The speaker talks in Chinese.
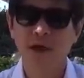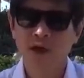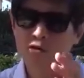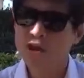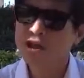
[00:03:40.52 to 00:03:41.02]

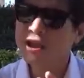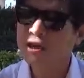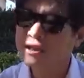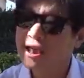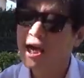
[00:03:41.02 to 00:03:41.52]
所以，像
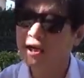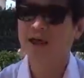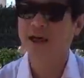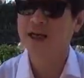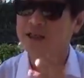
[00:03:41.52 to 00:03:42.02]
这样一个
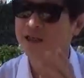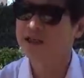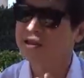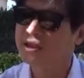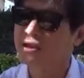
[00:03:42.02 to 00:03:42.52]
年轻人
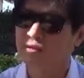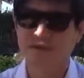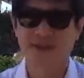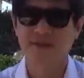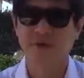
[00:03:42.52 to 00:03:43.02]
是这种
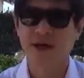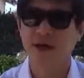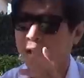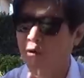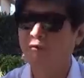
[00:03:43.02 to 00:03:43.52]
思维，
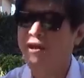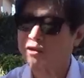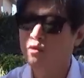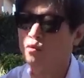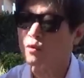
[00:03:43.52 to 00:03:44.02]
我为
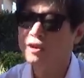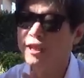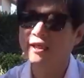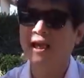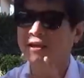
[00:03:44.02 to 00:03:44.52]
中国这
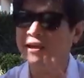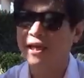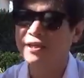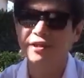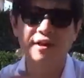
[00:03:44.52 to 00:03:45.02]
一代的
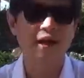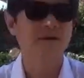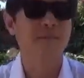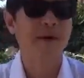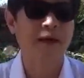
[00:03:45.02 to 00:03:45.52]
年轻人感
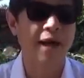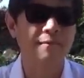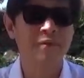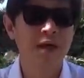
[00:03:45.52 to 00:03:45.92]
到悲哀。